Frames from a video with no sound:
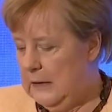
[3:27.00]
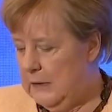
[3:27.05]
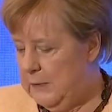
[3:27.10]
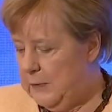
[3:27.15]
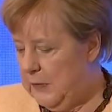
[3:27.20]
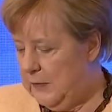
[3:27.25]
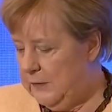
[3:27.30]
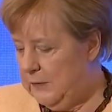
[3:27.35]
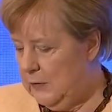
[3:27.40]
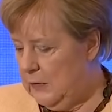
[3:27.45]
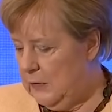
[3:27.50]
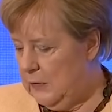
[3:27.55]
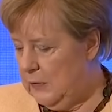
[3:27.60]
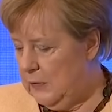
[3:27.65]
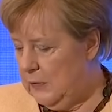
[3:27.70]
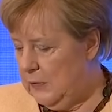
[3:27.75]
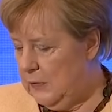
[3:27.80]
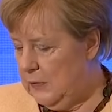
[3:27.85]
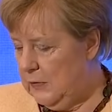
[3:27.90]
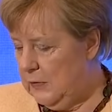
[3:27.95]
Ich
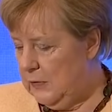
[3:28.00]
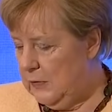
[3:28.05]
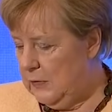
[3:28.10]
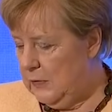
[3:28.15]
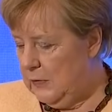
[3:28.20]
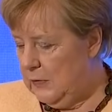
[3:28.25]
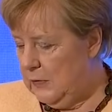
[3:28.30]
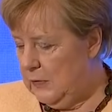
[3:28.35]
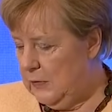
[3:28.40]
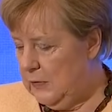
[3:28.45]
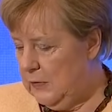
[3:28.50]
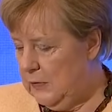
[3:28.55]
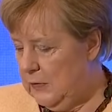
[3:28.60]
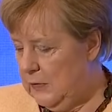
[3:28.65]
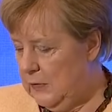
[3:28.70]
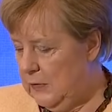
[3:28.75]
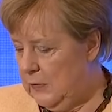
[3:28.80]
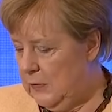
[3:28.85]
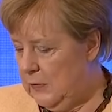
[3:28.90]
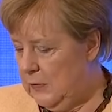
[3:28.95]
persönlich denke, dass
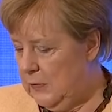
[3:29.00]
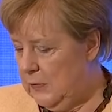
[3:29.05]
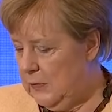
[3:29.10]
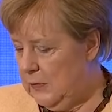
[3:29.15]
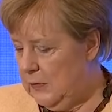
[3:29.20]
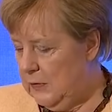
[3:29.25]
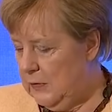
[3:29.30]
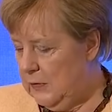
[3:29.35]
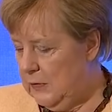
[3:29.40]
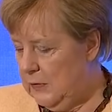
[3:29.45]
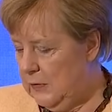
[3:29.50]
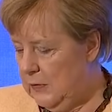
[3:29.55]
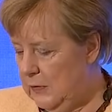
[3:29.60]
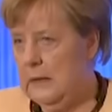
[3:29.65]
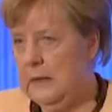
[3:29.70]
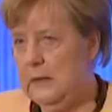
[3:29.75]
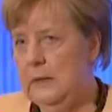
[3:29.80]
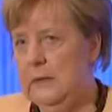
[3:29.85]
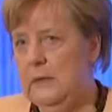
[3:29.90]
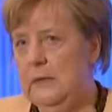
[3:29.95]
man
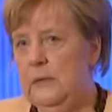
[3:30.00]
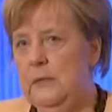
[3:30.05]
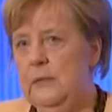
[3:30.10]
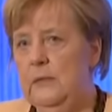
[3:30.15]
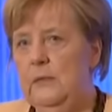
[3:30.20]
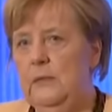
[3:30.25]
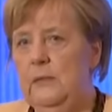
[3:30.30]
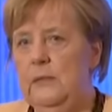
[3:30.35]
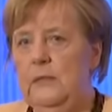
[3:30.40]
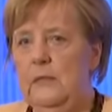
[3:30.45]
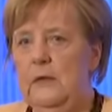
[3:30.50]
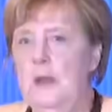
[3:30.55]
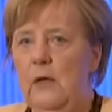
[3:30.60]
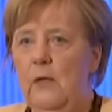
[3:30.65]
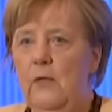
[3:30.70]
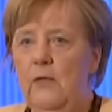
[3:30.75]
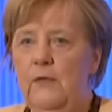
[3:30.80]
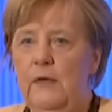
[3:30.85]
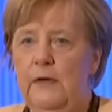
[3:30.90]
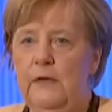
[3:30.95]
hier, ähm,
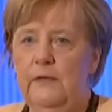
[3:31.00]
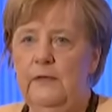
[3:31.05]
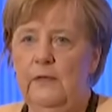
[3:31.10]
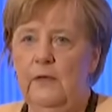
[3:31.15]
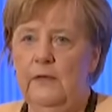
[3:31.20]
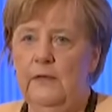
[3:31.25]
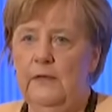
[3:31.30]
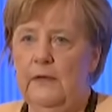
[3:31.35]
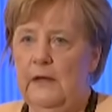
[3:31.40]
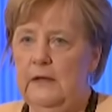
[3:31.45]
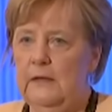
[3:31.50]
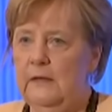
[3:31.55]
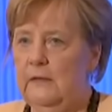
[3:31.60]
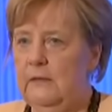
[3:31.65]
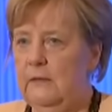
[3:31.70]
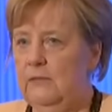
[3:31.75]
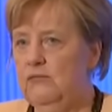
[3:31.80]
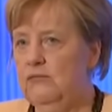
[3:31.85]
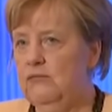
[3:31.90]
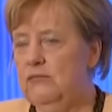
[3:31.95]
auch wenn es
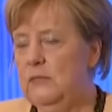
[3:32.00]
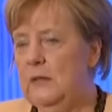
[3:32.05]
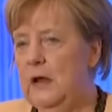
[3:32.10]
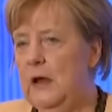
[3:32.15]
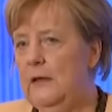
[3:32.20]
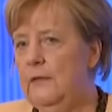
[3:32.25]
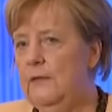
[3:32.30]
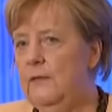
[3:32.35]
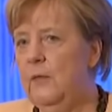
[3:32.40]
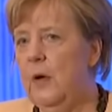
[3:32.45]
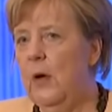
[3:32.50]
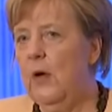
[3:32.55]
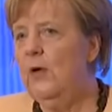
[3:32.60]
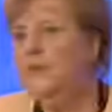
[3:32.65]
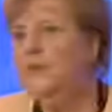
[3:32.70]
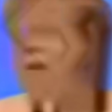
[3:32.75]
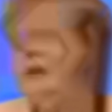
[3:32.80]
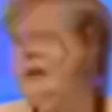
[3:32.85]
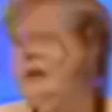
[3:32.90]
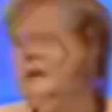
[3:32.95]
zurzeit nahezu
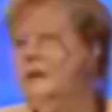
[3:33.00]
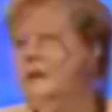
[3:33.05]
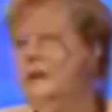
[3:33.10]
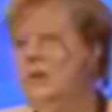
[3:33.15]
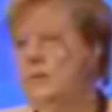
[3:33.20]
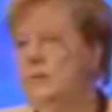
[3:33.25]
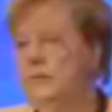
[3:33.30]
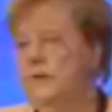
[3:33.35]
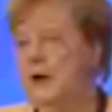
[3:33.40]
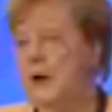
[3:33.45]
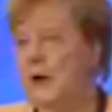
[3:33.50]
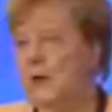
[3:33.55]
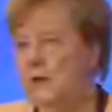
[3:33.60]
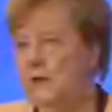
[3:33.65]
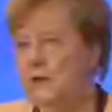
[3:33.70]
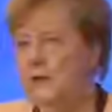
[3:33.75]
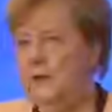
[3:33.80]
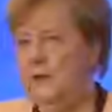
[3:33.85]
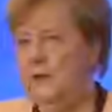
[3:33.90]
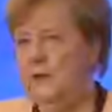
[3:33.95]
aussichtslos
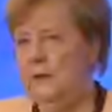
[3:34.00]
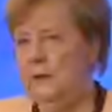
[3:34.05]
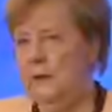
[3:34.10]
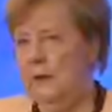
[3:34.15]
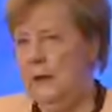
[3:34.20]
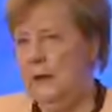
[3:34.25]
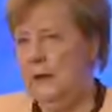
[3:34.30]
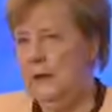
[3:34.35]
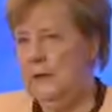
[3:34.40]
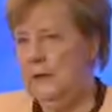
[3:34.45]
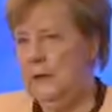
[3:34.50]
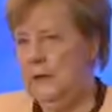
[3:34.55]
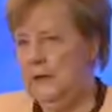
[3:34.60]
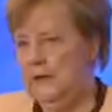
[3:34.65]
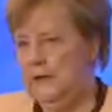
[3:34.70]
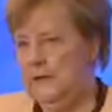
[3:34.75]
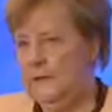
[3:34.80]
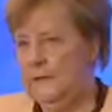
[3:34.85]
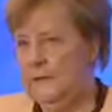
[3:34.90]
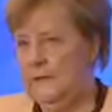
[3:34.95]
aussieht,
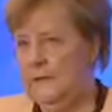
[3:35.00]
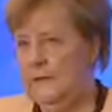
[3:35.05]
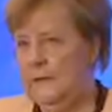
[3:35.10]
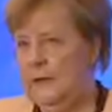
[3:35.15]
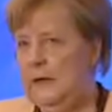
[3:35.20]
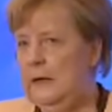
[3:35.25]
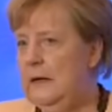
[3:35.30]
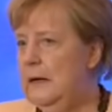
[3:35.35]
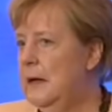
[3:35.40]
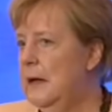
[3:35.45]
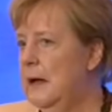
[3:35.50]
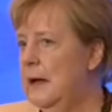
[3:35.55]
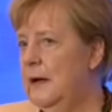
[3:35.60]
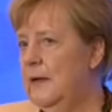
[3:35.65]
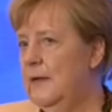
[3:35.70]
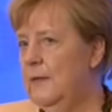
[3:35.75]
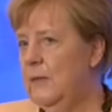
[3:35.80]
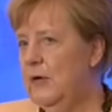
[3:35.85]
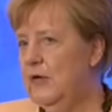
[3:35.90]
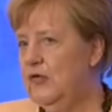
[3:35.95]
dass die Idee
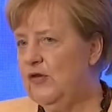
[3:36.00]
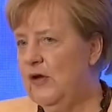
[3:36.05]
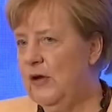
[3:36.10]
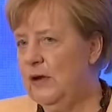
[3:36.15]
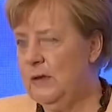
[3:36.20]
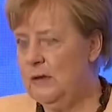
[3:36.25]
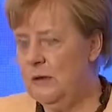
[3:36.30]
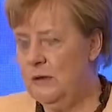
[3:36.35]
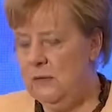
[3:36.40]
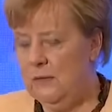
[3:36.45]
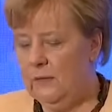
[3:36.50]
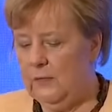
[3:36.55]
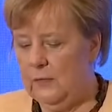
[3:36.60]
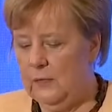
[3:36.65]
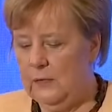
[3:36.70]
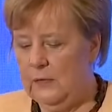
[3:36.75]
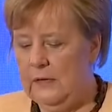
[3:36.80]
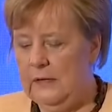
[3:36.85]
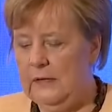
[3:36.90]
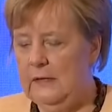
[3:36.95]
einer
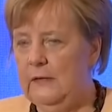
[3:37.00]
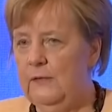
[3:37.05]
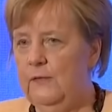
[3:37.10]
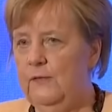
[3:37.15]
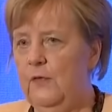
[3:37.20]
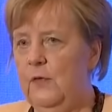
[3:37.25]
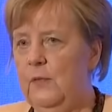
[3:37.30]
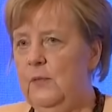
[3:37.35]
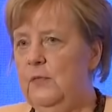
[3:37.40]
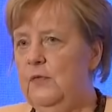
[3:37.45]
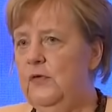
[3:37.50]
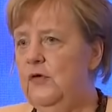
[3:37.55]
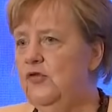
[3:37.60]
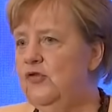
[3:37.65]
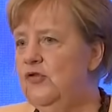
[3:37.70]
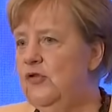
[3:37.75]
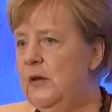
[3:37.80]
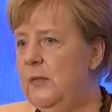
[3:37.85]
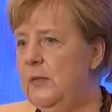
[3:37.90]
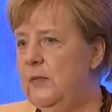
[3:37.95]
Zwei-Staaten-Lösung nicht vom
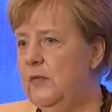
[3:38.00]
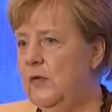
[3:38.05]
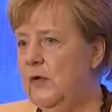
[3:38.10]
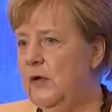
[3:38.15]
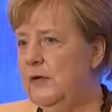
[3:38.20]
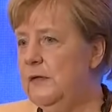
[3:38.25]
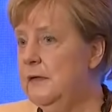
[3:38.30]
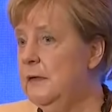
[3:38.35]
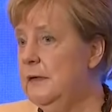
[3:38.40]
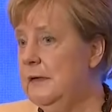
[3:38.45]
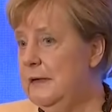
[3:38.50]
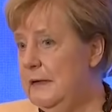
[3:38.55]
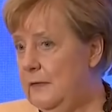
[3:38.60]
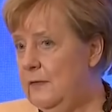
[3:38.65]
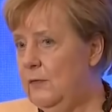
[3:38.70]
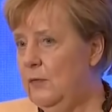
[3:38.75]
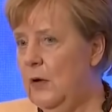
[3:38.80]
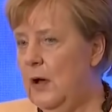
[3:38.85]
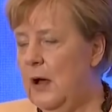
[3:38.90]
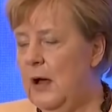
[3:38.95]
Tisch nehmen sollte,
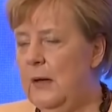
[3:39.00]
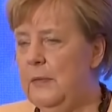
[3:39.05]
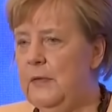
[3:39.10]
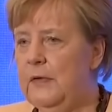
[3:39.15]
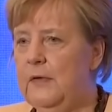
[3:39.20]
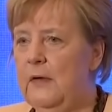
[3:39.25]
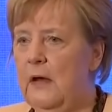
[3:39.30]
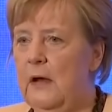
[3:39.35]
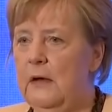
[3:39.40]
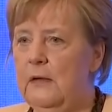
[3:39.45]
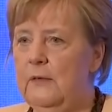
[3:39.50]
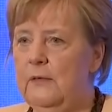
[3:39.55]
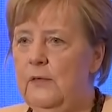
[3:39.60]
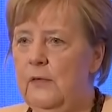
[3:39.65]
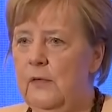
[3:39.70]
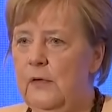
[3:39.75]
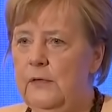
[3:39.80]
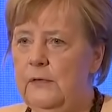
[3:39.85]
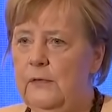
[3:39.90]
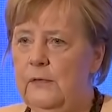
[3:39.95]
nicht zu Grabe tragen
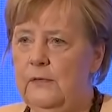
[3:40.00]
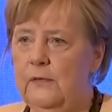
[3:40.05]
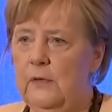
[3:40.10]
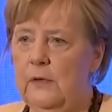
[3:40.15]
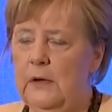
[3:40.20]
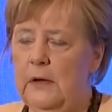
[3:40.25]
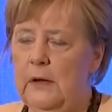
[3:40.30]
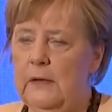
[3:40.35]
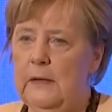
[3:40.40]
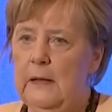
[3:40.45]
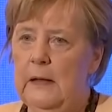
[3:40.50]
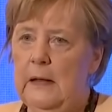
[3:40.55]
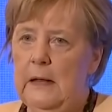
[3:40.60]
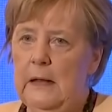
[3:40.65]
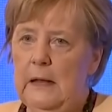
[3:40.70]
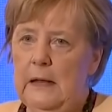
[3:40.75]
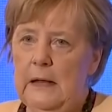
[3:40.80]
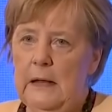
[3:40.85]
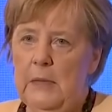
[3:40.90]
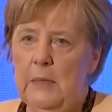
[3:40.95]
sollte, sondern
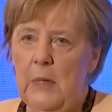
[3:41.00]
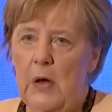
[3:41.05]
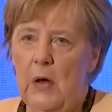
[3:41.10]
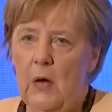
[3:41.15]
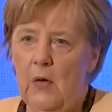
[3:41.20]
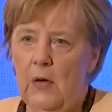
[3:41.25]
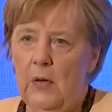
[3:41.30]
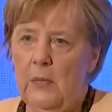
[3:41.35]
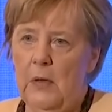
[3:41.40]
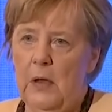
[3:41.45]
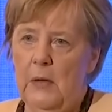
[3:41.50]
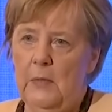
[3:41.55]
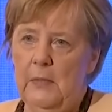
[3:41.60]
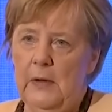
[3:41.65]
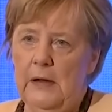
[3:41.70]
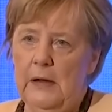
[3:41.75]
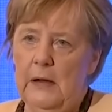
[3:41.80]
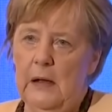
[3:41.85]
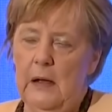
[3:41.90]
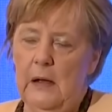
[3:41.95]
eben auch immer im
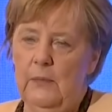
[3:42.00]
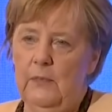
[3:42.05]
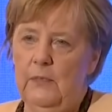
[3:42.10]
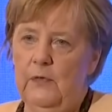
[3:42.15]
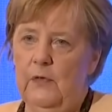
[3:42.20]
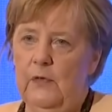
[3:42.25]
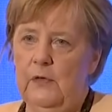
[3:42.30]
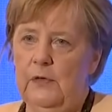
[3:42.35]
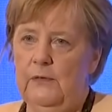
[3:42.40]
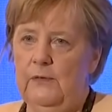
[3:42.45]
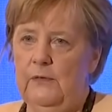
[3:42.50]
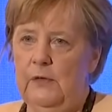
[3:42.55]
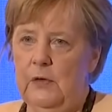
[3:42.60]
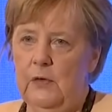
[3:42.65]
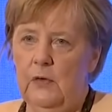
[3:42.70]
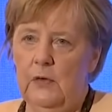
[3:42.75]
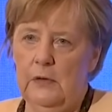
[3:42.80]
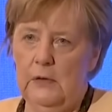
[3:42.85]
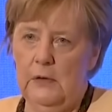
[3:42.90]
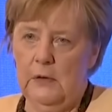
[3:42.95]
Blick haben sollte, wie
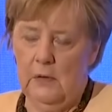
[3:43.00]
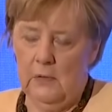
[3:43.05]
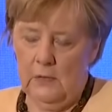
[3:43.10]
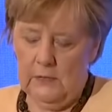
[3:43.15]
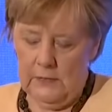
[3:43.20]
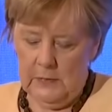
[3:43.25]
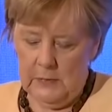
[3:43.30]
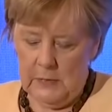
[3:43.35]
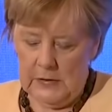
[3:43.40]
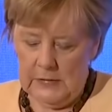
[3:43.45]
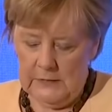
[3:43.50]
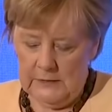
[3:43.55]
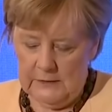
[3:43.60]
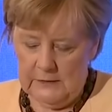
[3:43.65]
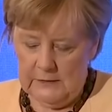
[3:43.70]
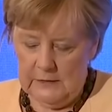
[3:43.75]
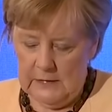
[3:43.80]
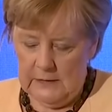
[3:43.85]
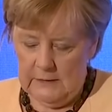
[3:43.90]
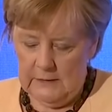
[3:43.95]
können auch die
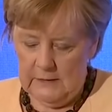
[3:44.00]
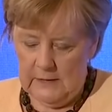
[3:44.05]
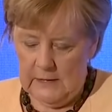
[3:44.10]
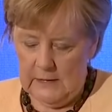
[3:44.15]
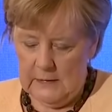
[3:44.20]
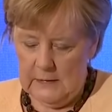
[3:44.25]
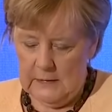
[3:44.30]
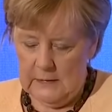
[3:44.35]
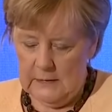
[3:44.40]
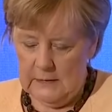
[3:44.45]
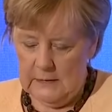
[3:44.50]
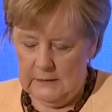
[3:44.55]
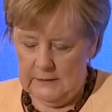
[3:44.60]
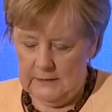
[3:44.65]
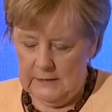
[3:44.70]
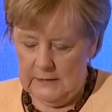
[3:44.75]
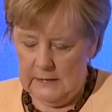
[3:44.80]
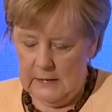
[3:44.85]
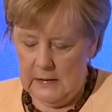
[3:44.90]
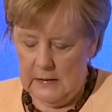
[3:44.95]
Palästinenser äh,
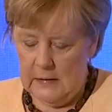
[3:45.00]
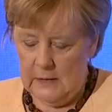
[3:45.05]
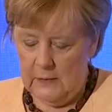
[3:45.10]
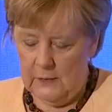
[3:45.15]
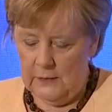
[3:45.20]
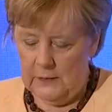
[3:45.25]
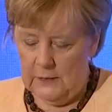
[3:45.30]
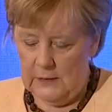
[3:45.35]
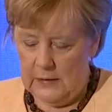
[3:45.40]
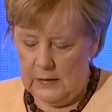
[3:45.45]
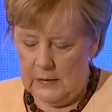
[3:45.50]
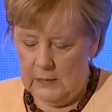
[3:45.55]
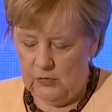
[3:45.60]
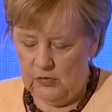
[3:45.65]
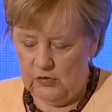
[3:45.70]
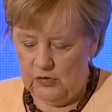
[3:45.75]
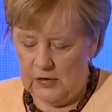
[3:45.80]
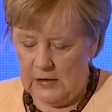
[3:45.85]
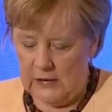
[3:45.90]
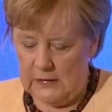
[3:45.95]
sicher und in
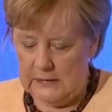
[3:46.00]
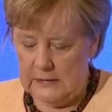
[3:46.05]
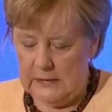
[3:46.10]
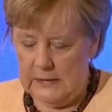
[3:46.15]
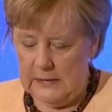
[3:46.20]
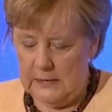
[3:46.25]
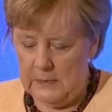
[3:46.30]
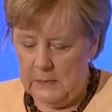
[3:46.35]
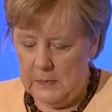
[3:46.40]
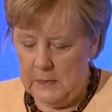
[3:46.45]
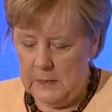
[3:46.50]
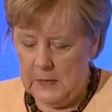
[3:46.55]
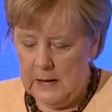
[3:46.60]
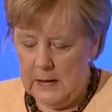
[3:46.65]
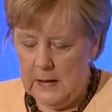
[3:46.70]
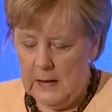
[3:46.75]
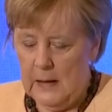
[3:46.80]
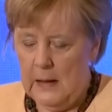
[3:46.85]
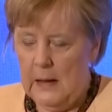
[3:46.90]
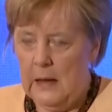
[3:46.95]
einem Staat leben.
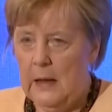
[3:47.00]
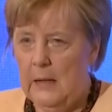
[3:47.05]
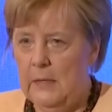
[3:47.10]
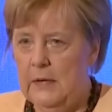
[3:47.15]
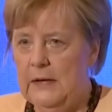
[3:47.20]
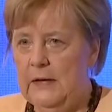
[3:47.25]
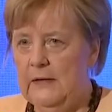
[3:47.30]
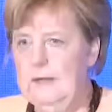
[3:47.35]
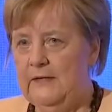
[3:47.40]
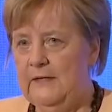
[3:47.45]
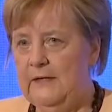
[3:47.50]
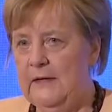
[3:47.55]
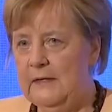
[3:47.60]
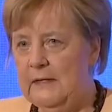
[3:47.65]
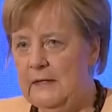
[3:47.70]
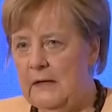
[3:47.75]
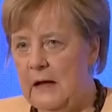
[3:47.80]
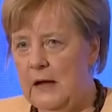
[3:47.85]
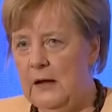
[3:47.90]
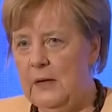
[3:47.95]
Aber der
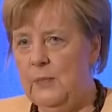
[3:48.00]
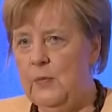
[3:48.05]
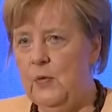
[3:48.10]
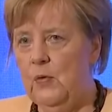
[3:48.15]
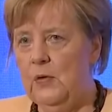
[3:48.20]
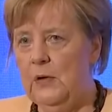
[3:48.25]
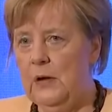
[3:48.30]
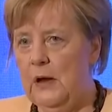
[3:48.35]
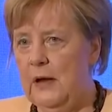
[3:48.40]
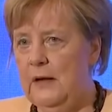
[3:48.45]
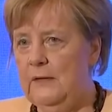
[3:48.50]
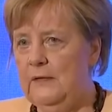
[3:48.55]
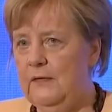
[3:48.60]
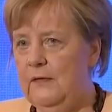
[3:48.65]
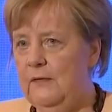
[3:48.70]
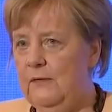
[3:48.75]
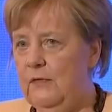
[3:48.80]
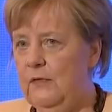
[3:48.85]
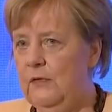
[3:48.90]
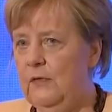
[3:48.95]
zentrale Punkt
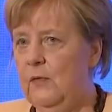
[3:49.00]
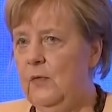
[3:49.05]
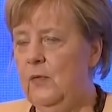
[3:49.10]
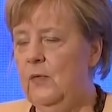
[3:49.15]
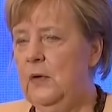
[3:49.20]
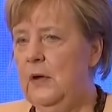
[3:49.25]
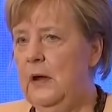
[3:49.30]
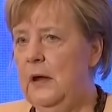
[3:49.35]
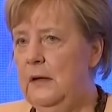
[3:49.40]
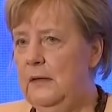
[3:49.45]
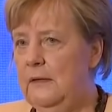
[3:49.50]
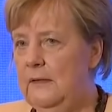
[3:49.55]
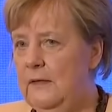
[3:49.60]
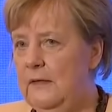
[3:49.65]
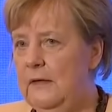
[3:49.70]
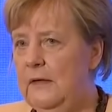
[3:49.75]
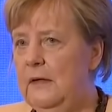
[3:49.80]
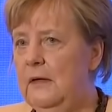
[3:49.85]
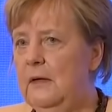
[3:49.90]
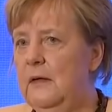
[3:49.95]
heißt die Vision
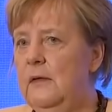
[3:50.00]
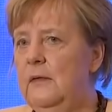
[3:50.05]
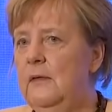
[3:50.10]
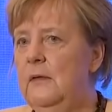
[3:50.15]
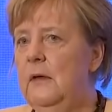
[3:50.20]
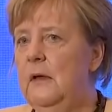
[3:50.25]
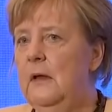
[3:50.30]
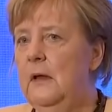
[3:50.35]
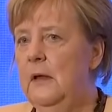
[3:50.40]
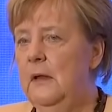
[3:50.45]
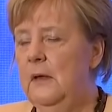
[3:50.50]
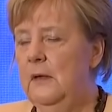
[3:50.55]
eines sicheren,